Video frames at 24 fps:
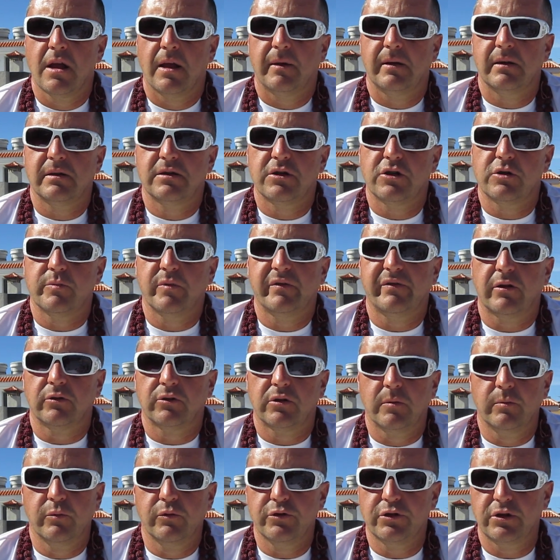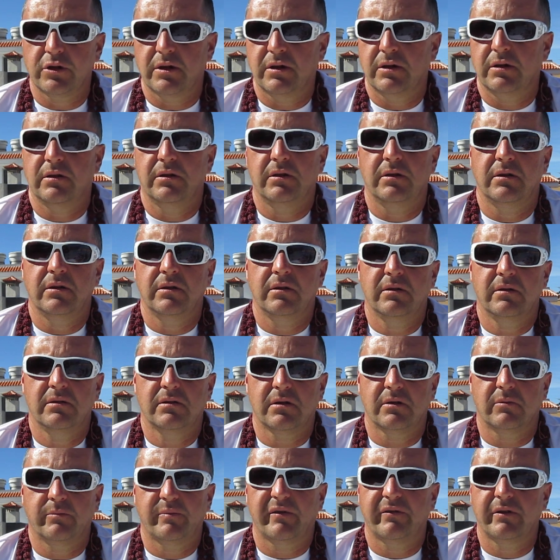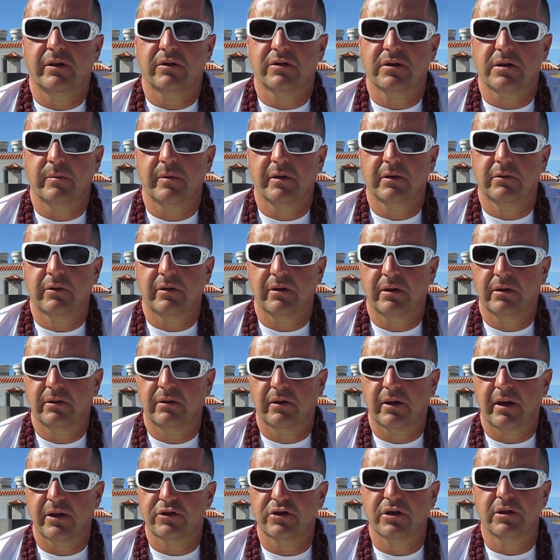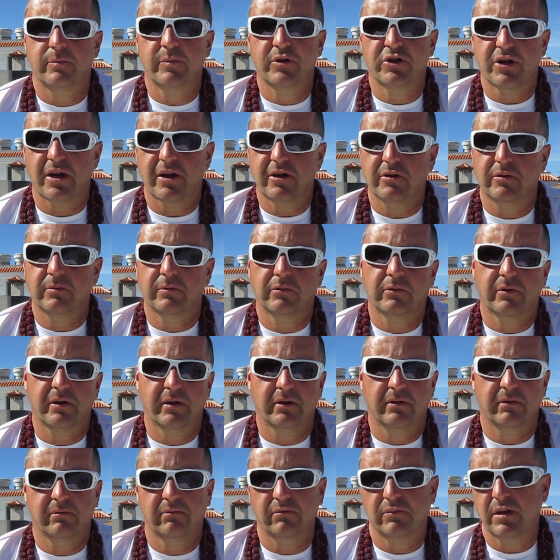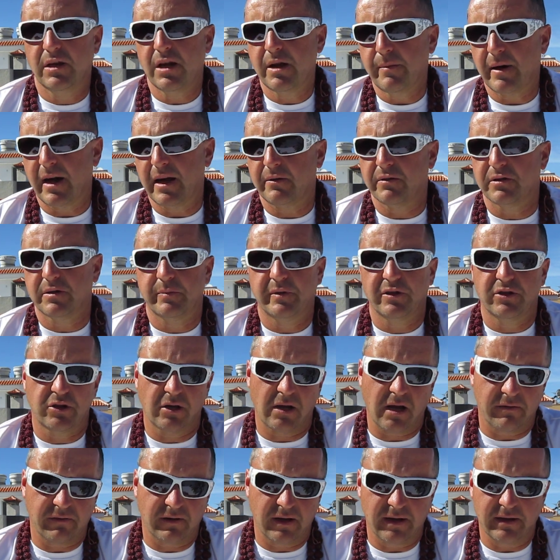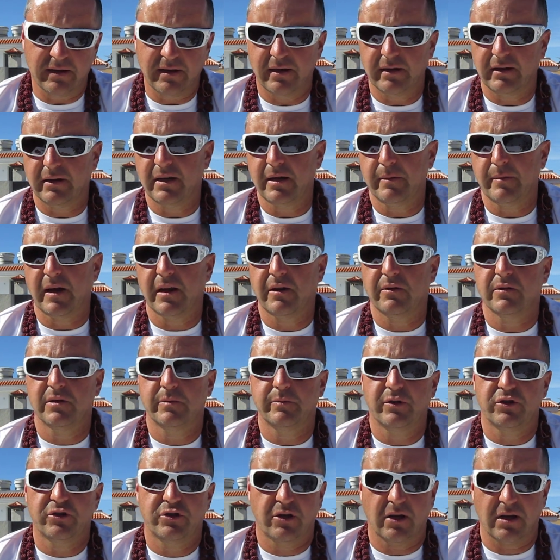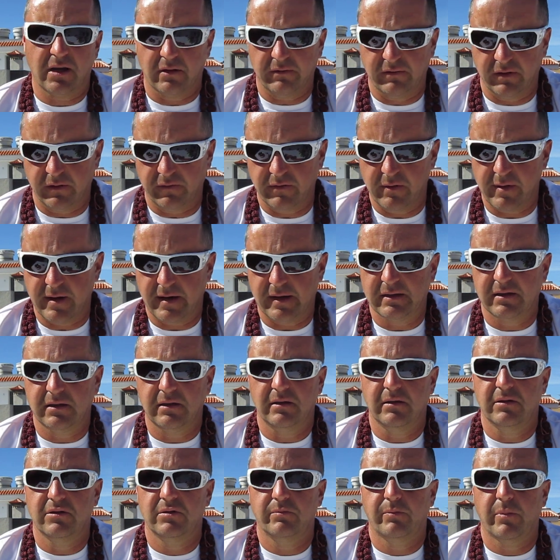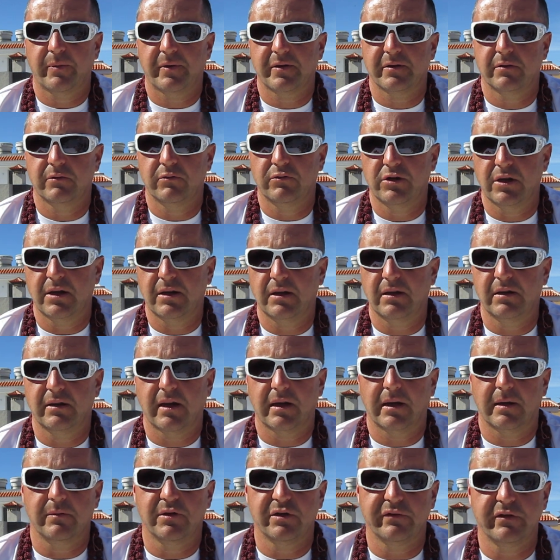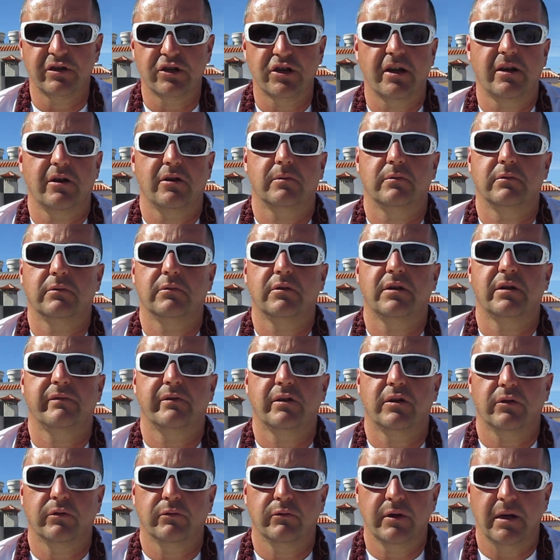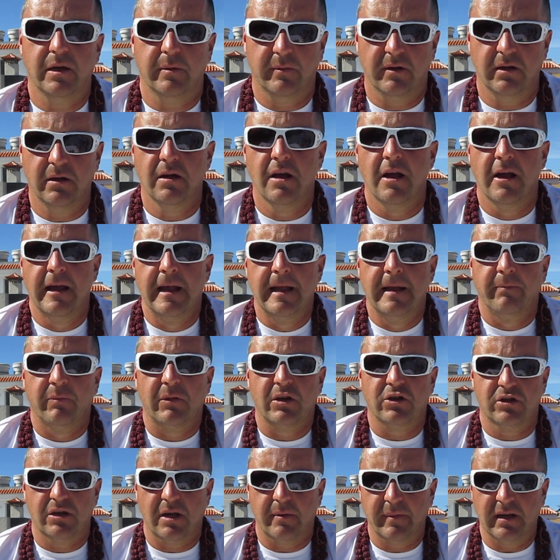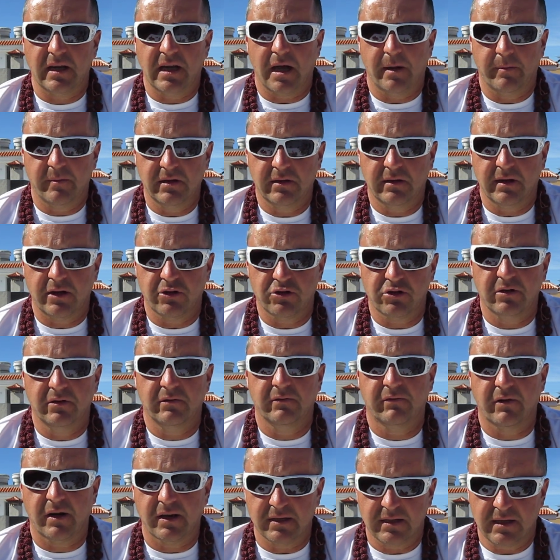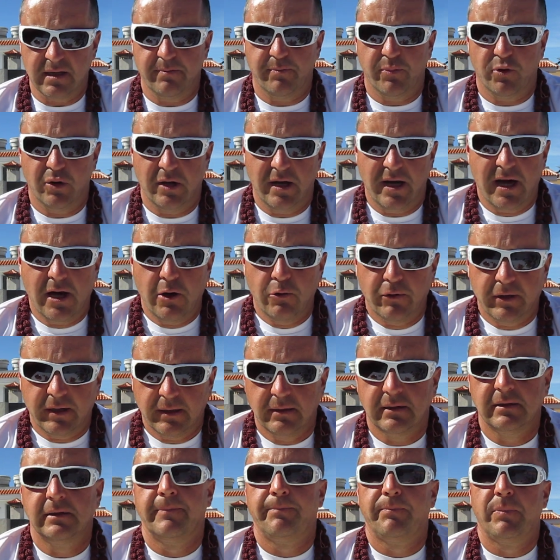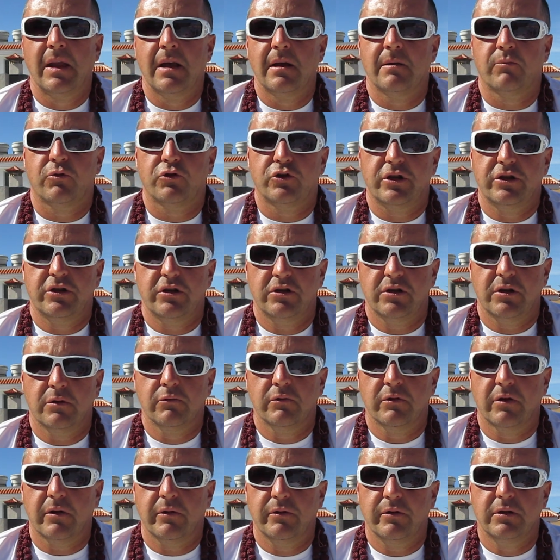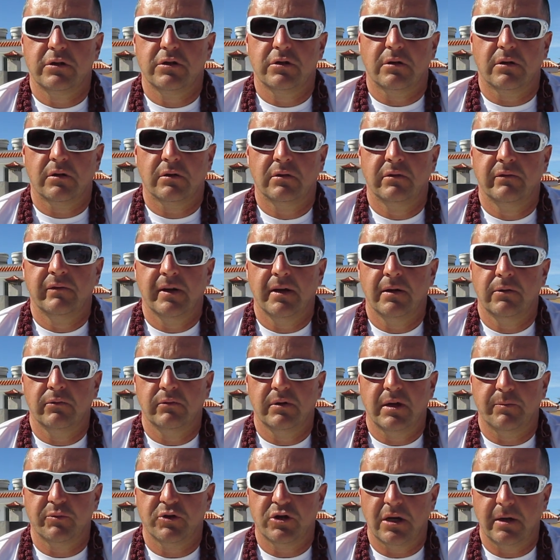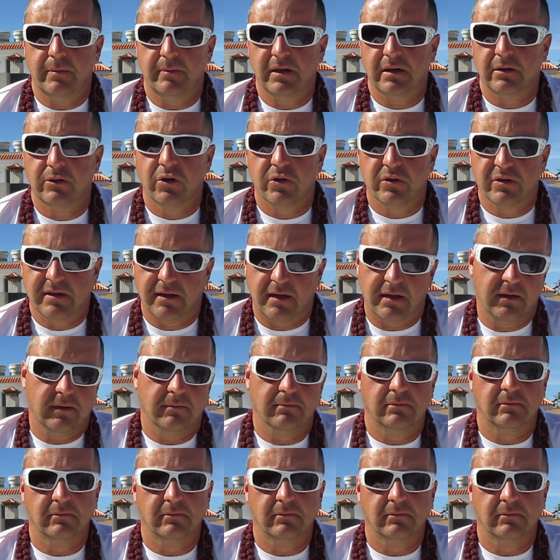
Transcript: jesteśmy w autobusie i są pewne osoby, które do nas się zbliżają, które nie mają zbyt ciekawych energii, nie mają zbyt ciekawych wibracji i po prostu dzięki takim ćwiczeniom, które wykonujemy, zamykamy nasze własne pole aury, możecie się uchronić od wielu nieprzyjemnych doznań.